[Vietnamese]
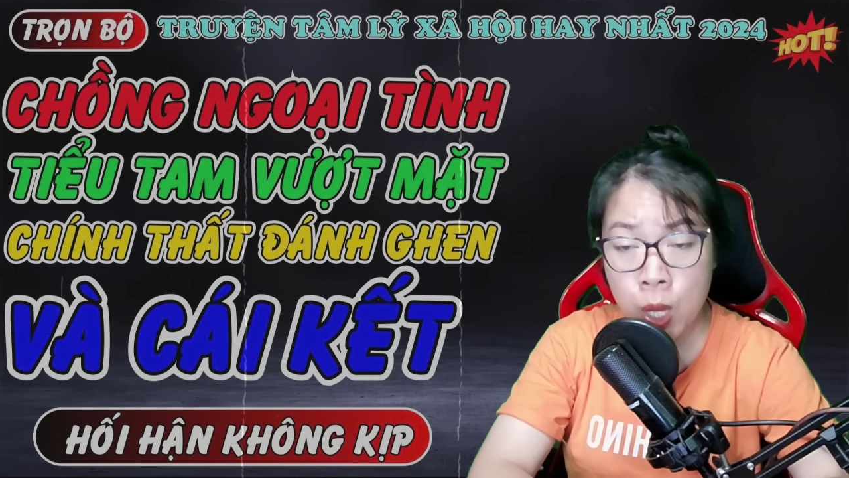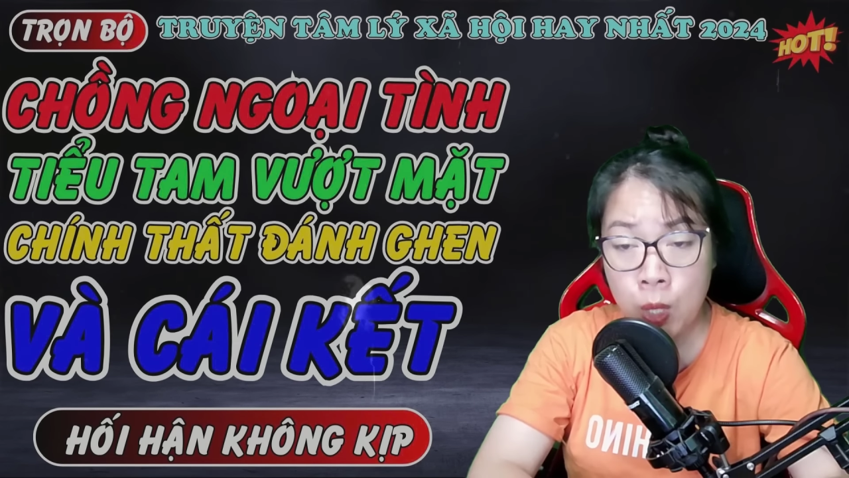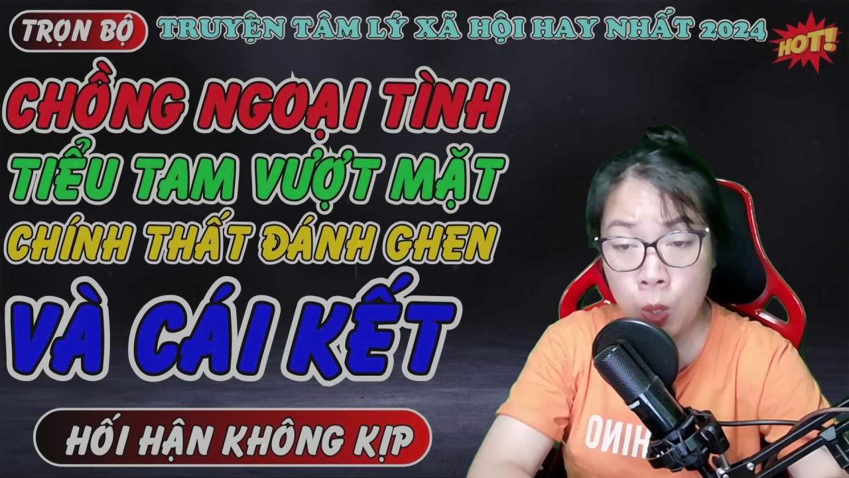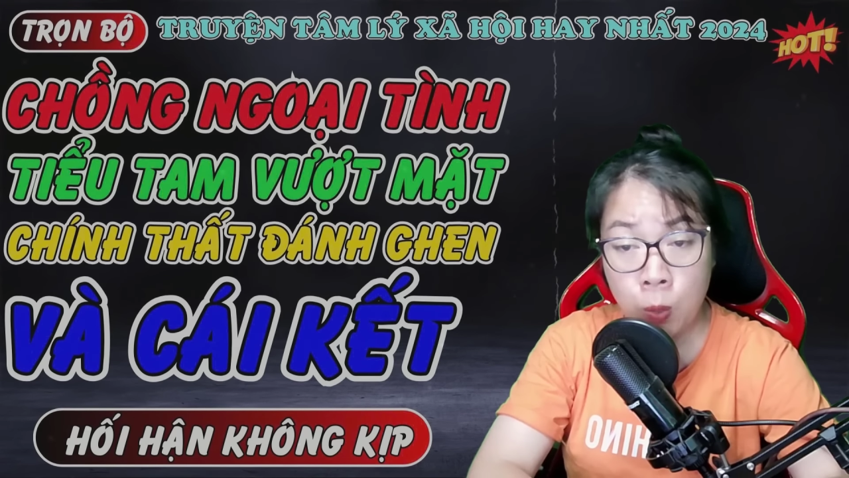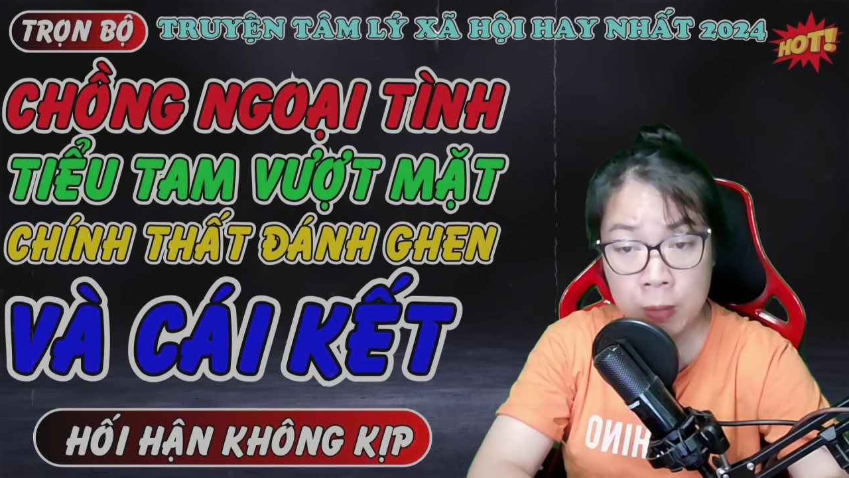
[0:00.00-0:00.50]

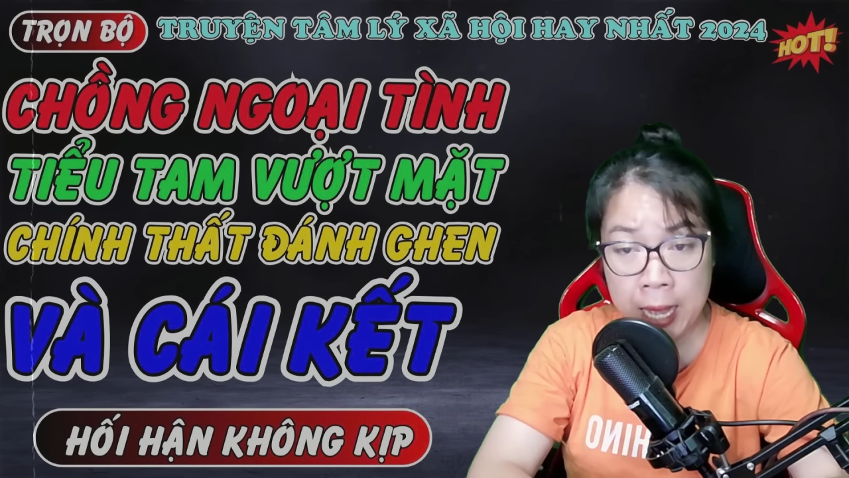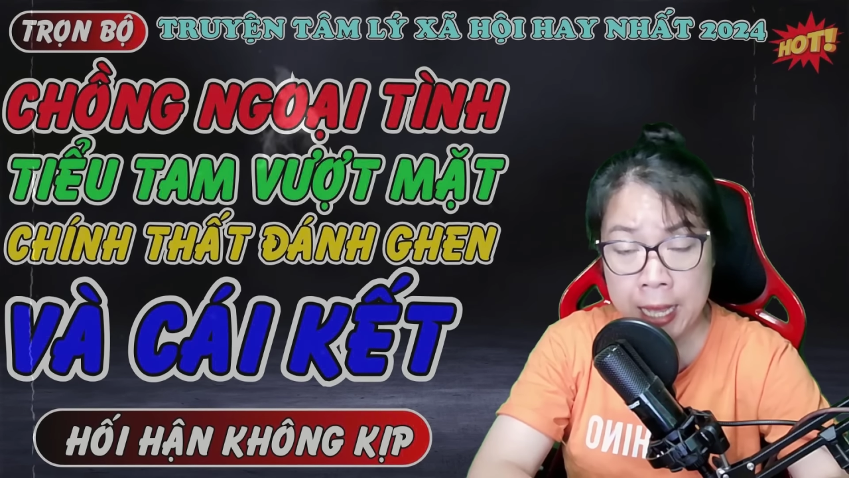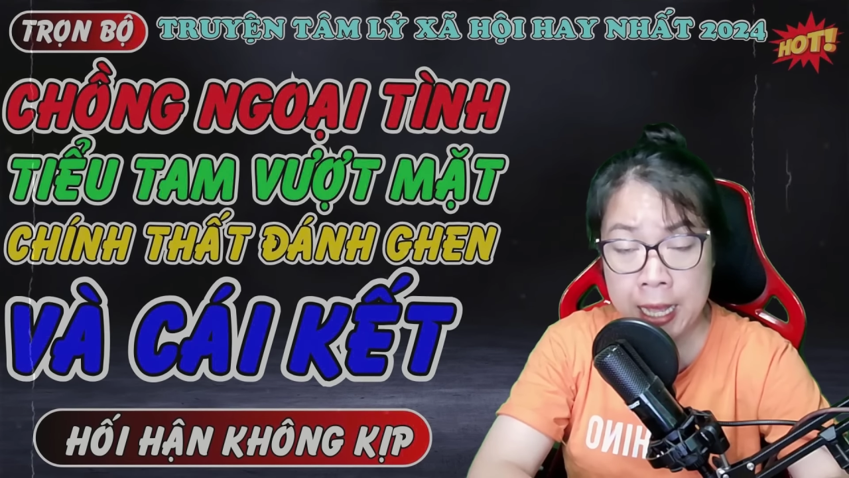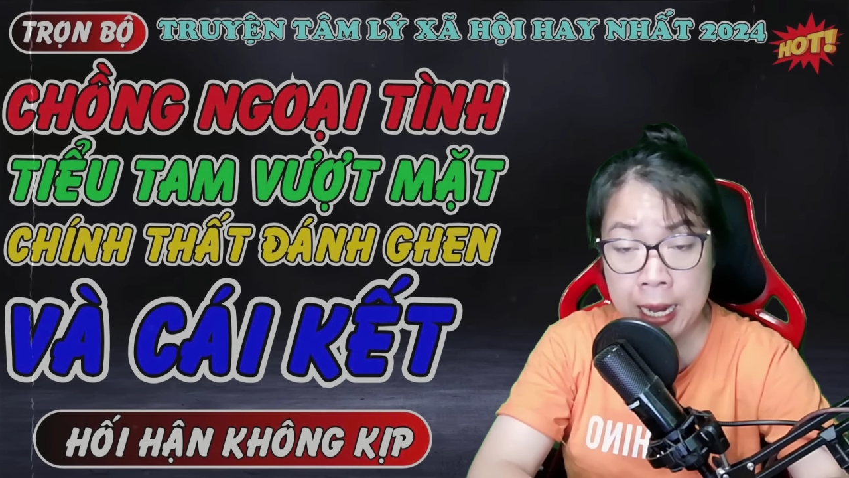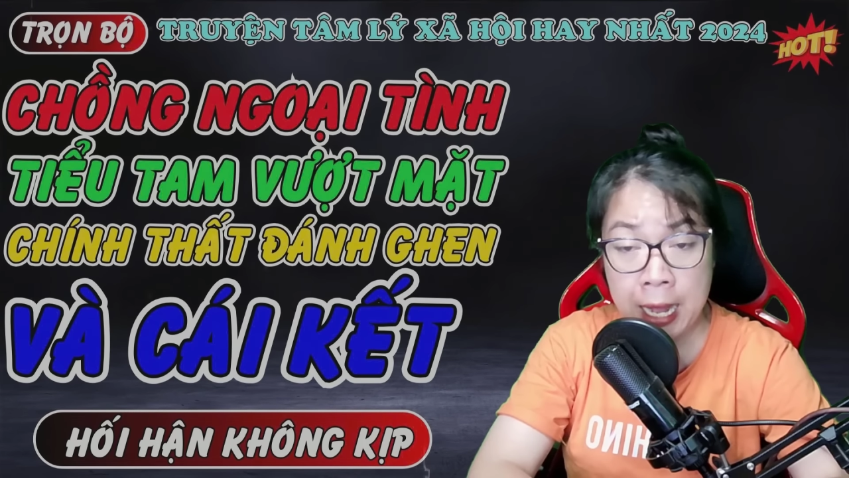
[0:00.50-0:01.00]
hôm nay
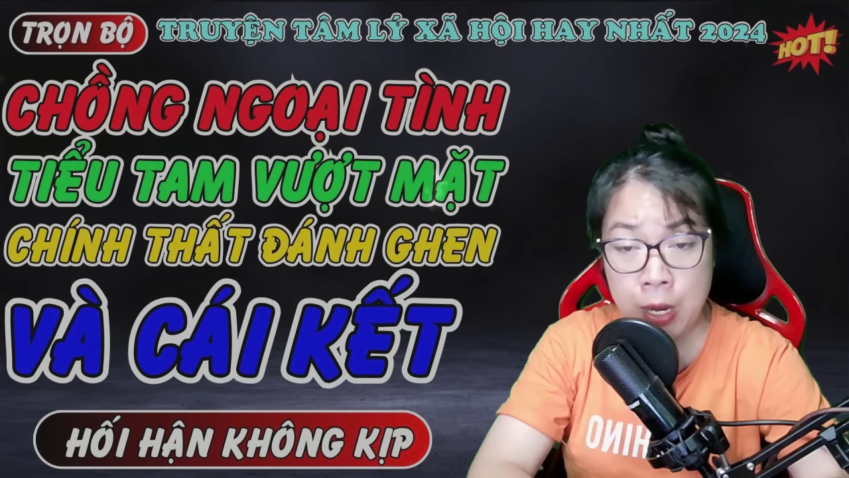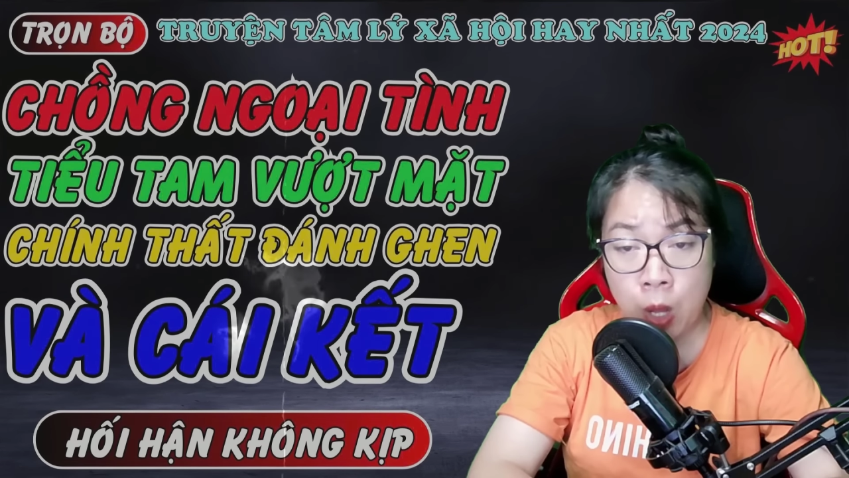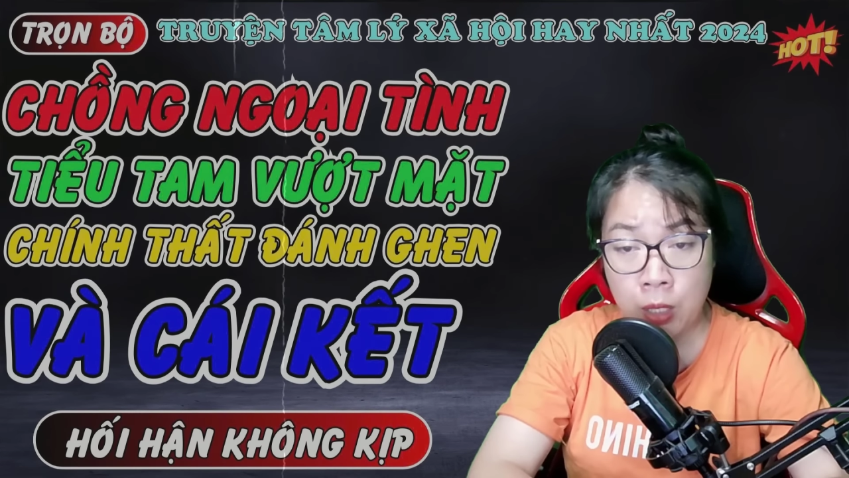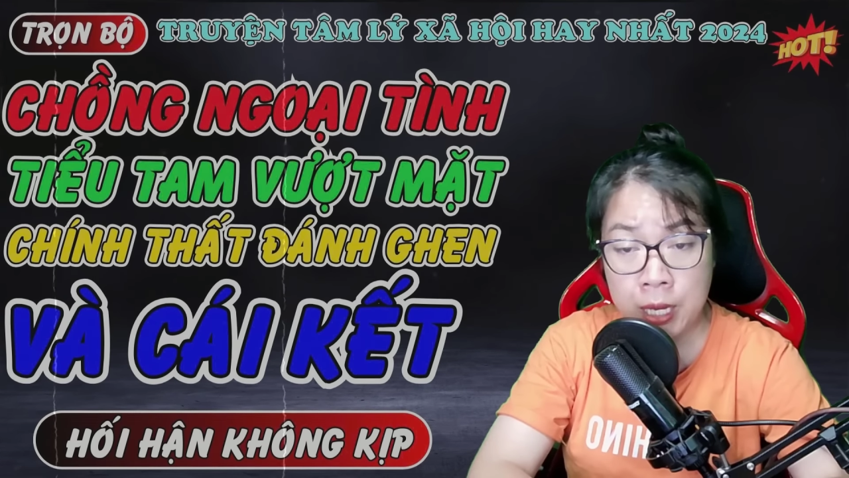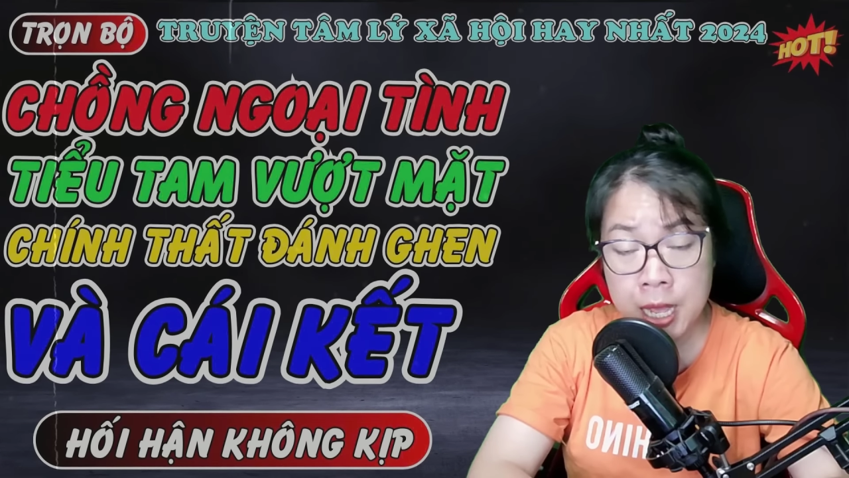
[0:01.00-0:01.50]
lại
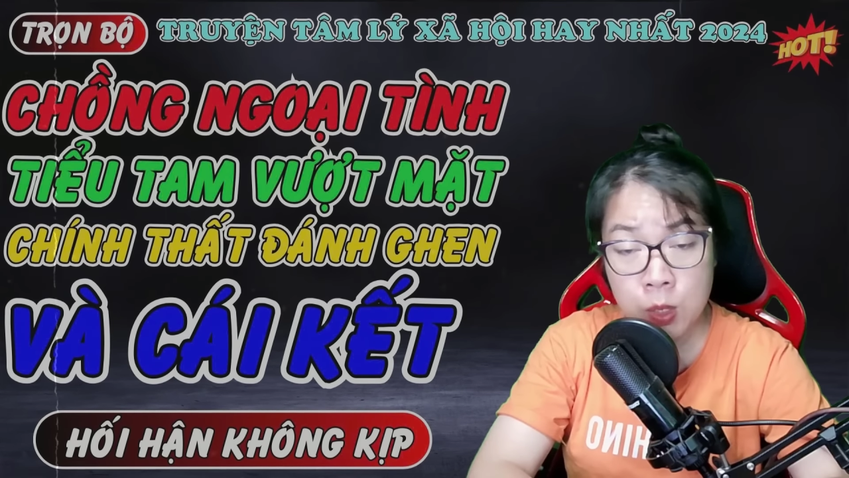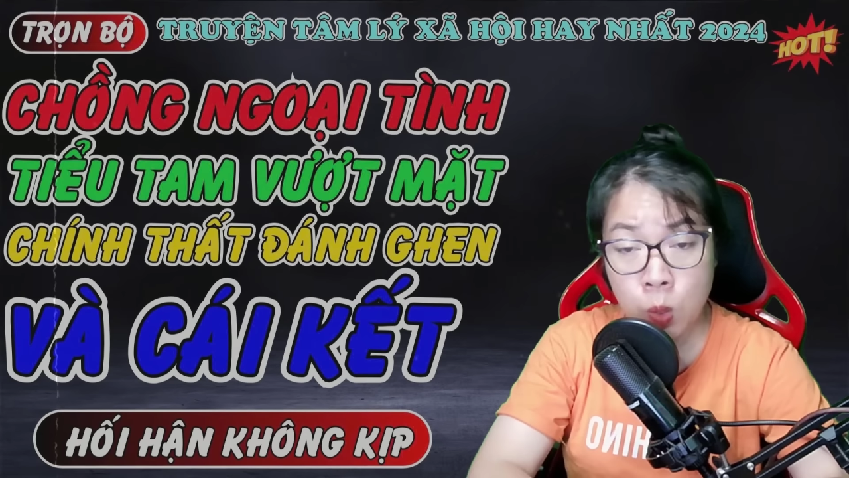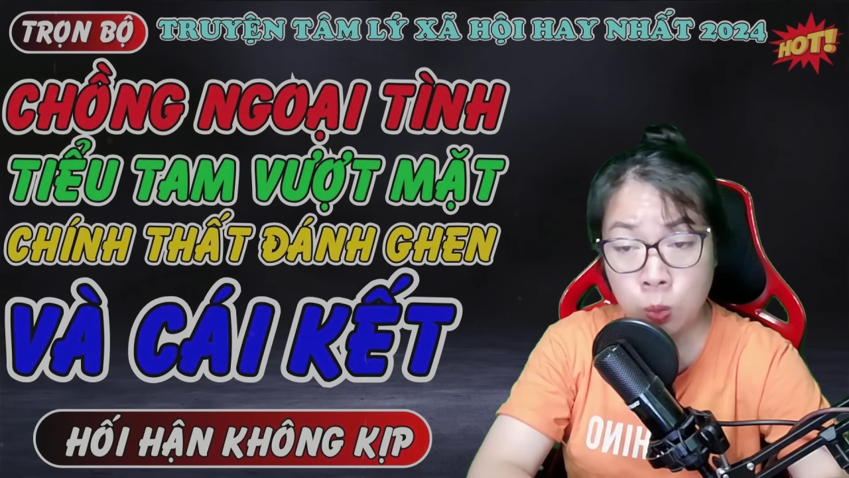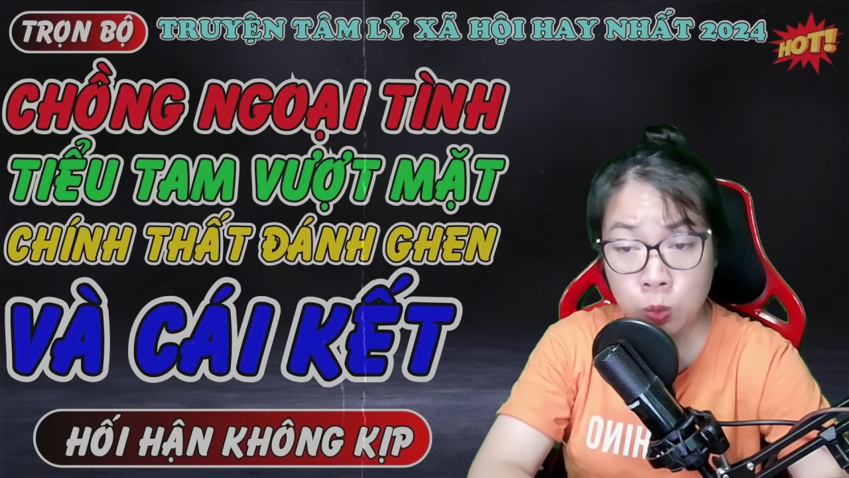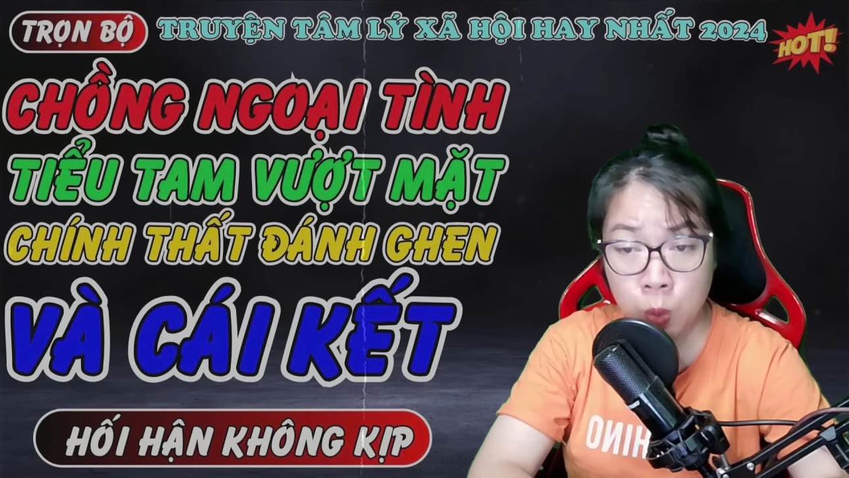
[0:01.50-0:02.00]
đòi đi cùng
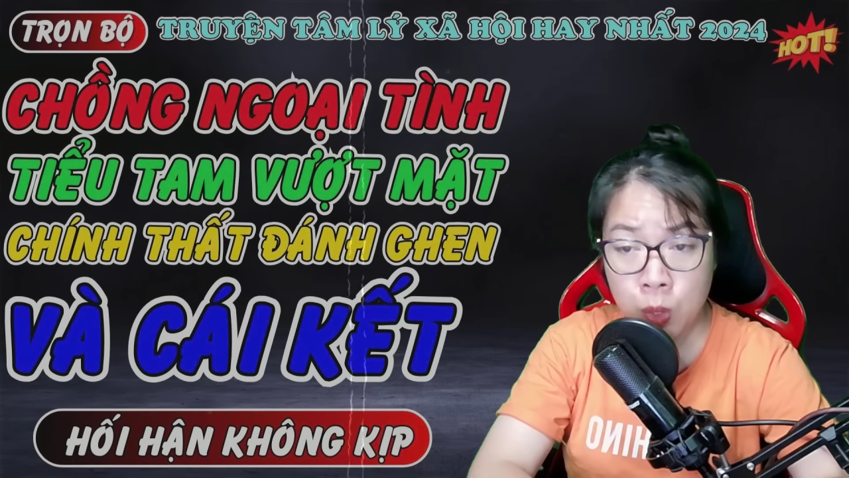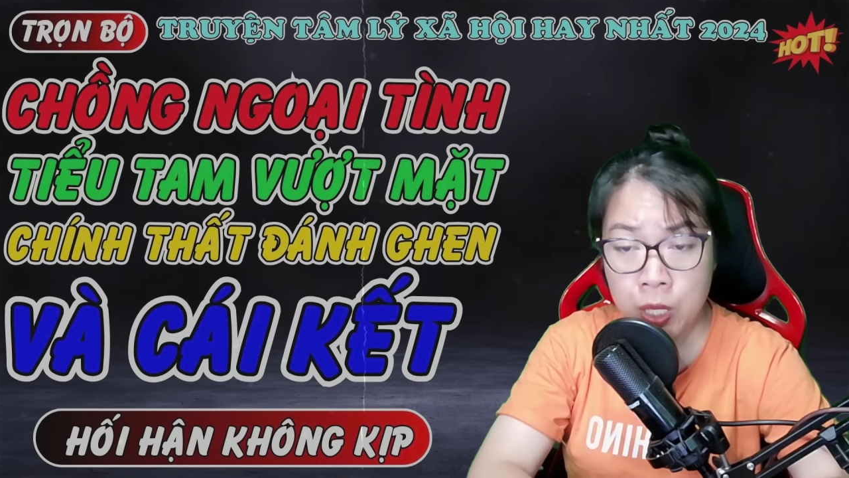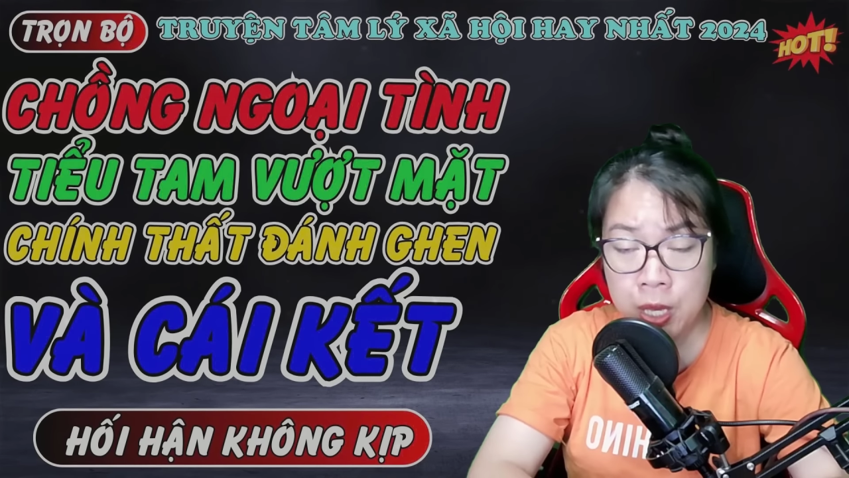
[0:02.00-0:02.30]
tôi.